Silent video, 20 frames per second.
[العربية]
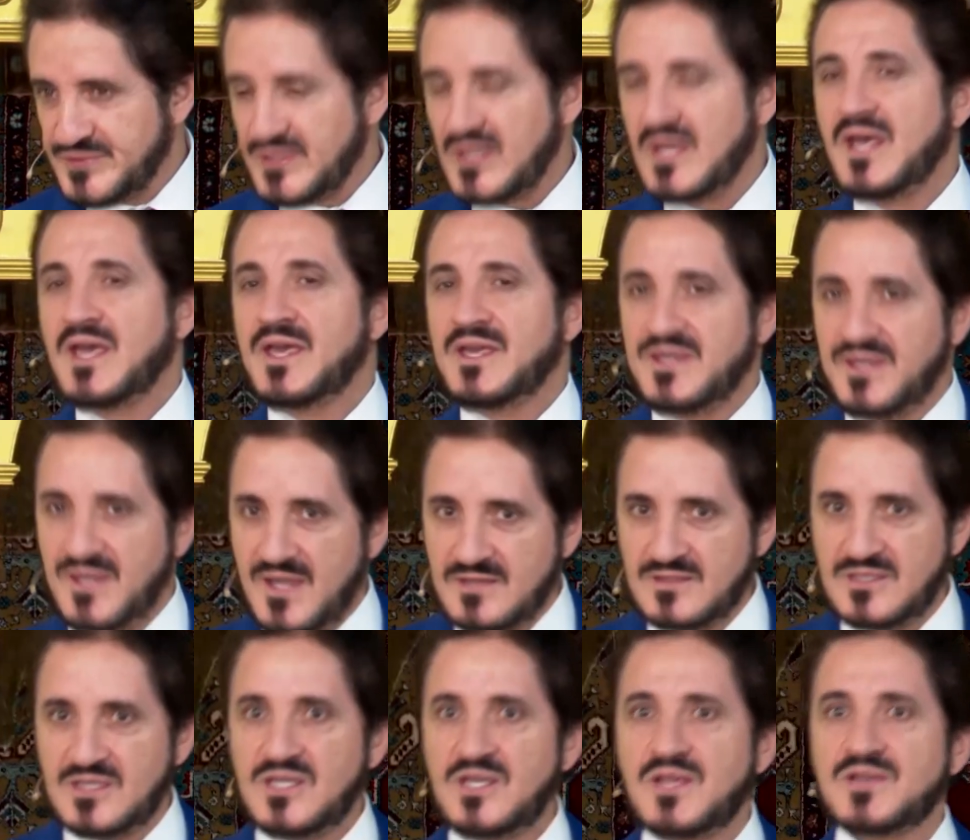
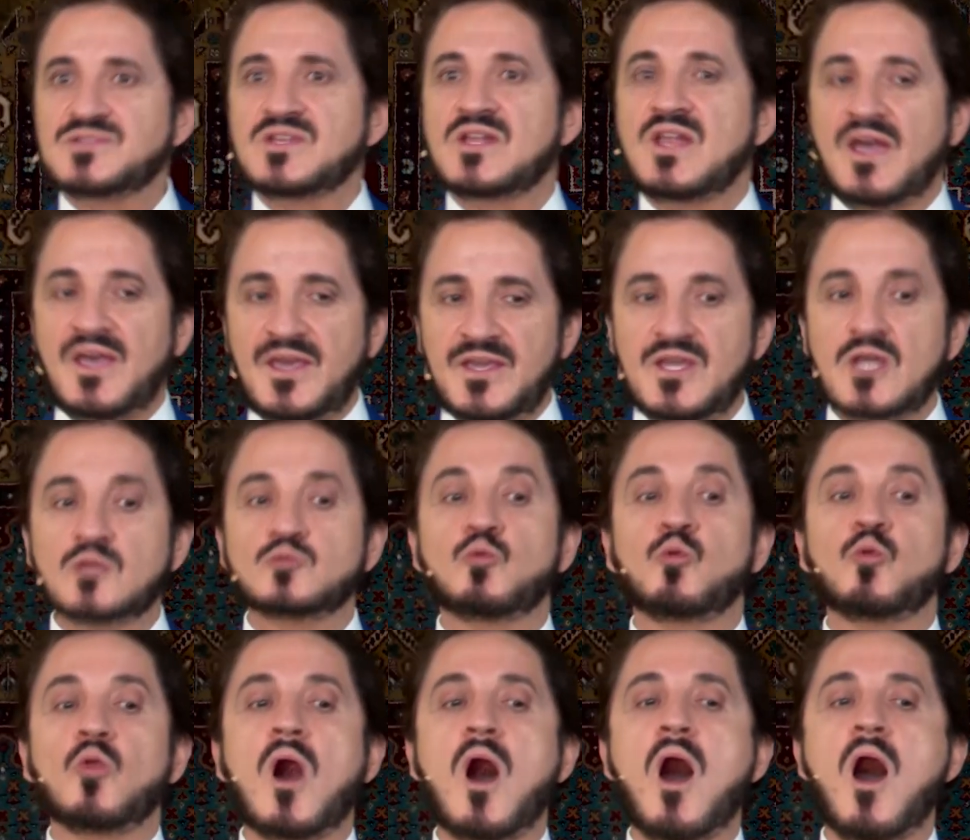صلاحياتي هي صلاحيات
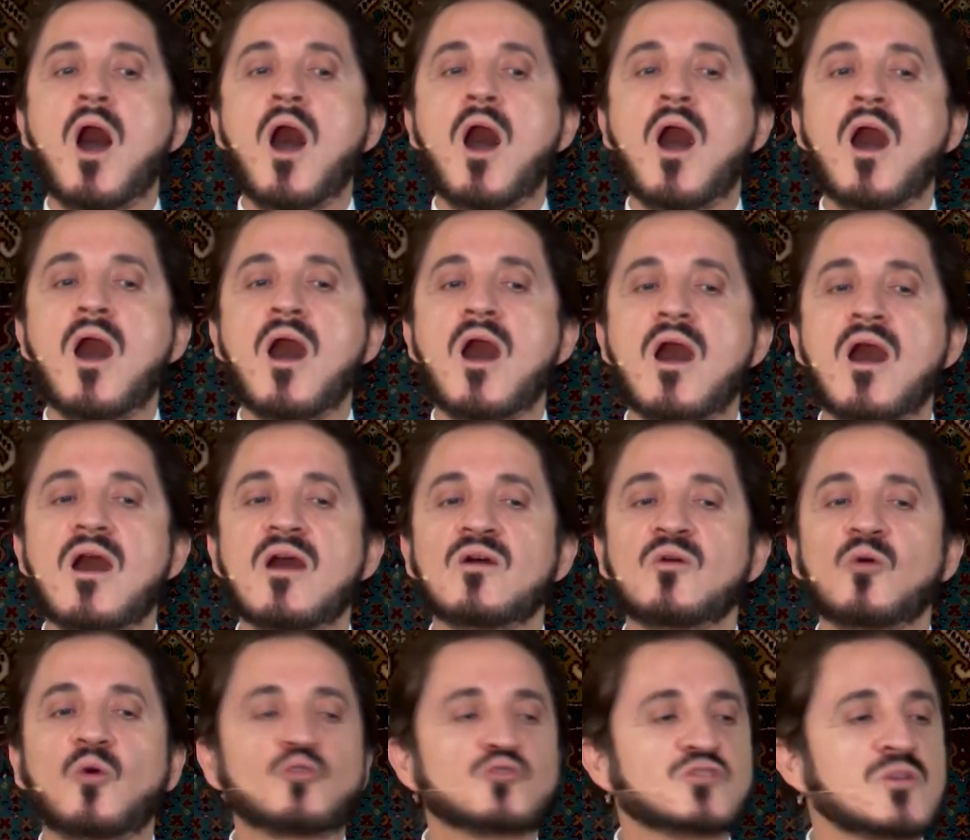الله
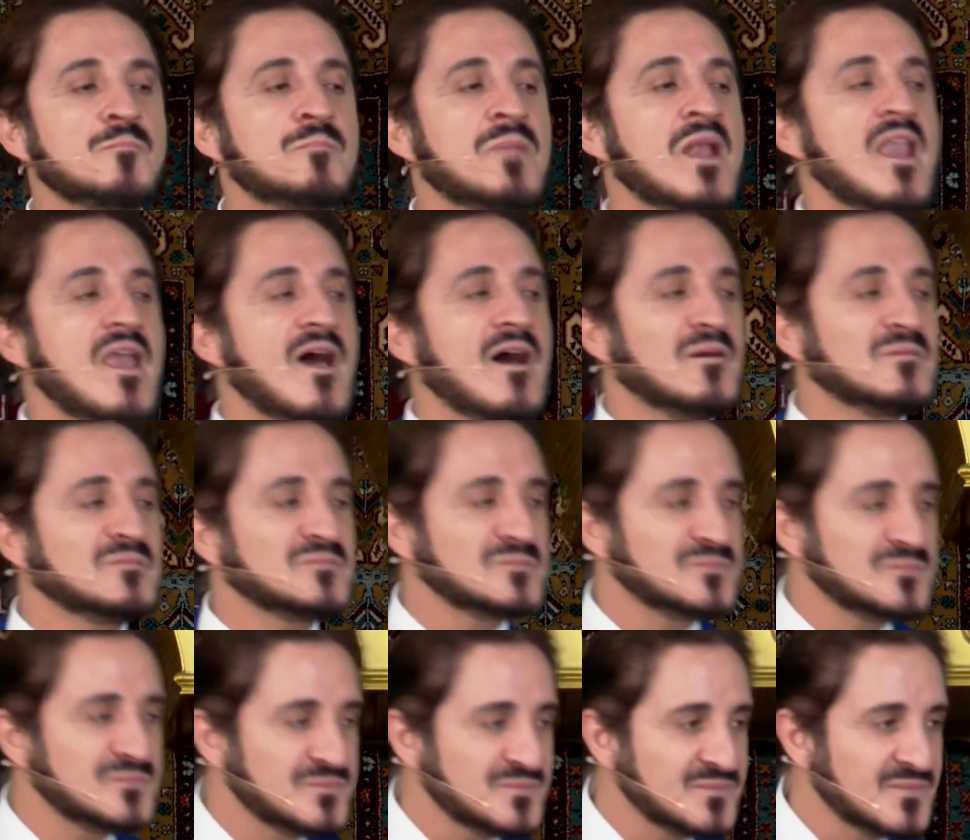أقسم بالله
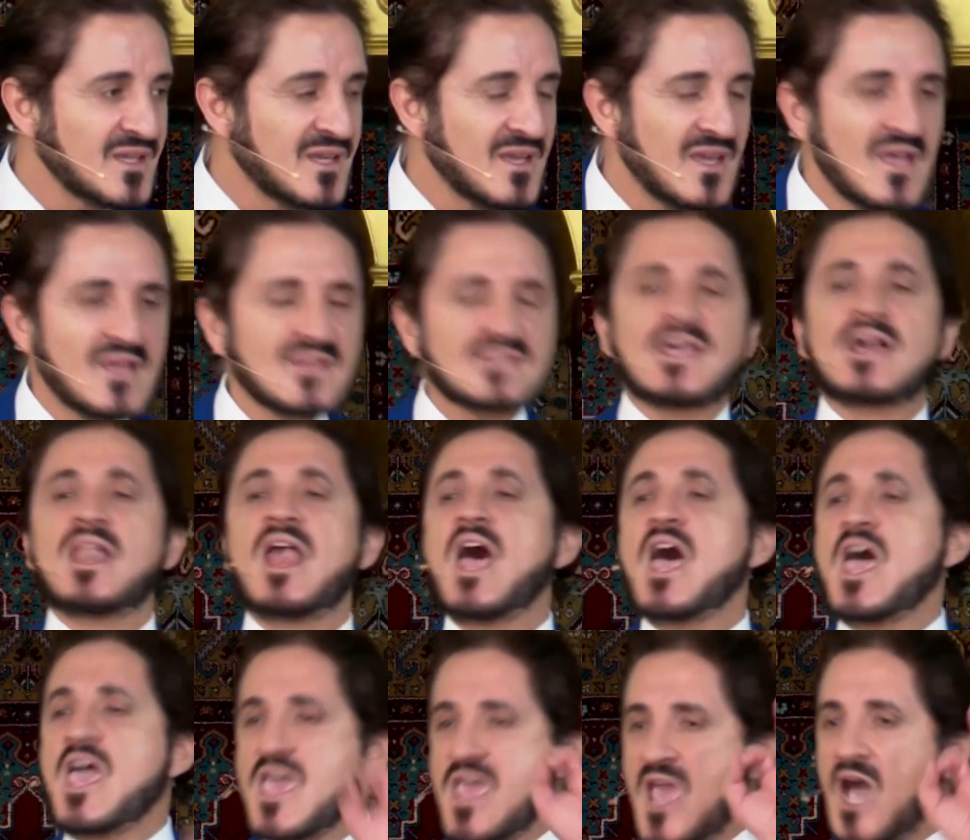
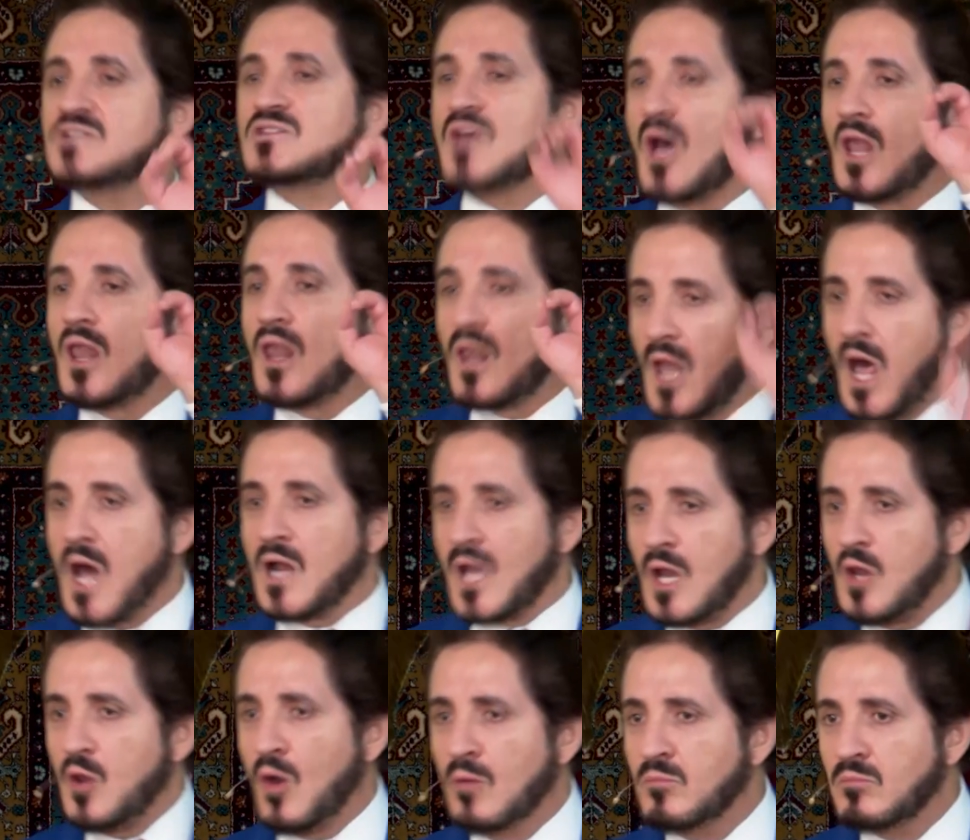صلاحيات الله
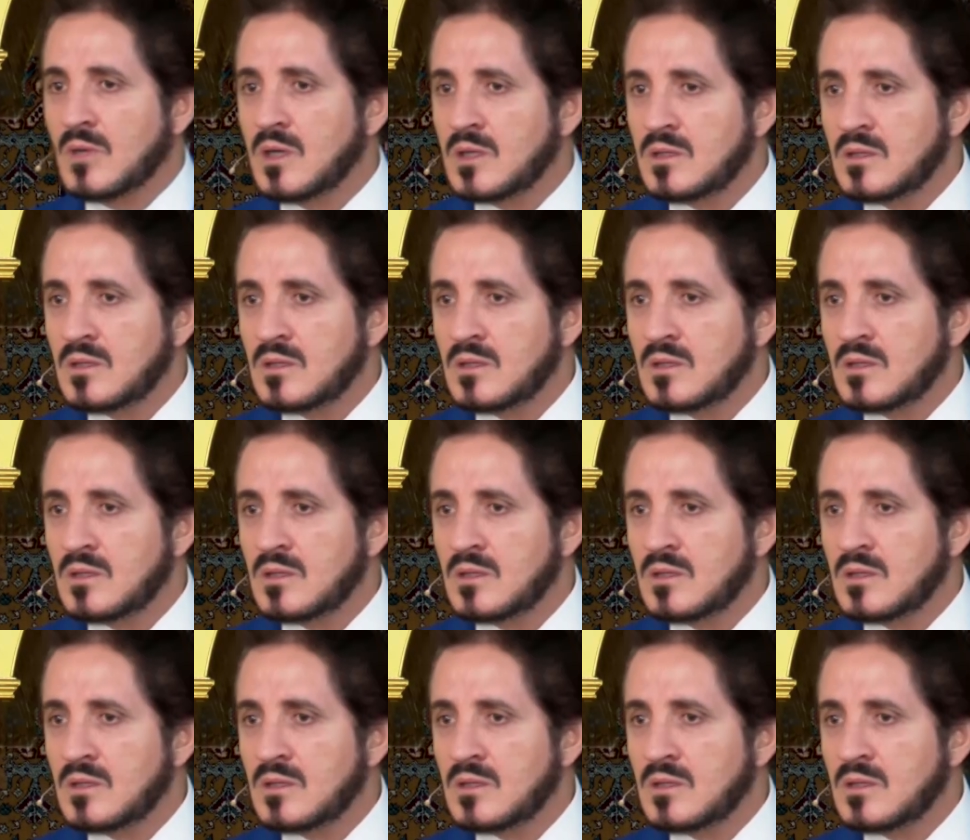قال لهم